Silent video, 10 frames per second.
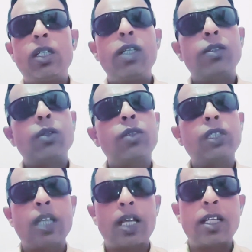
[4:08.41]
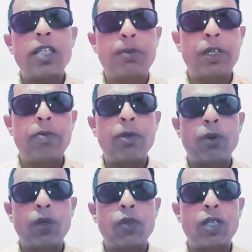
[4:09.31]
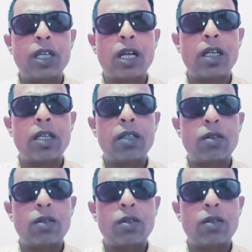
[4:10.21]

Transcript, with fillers: डेढ़ सौ से ज़्यादा स्पीड पर होगी उसकी गाड़ी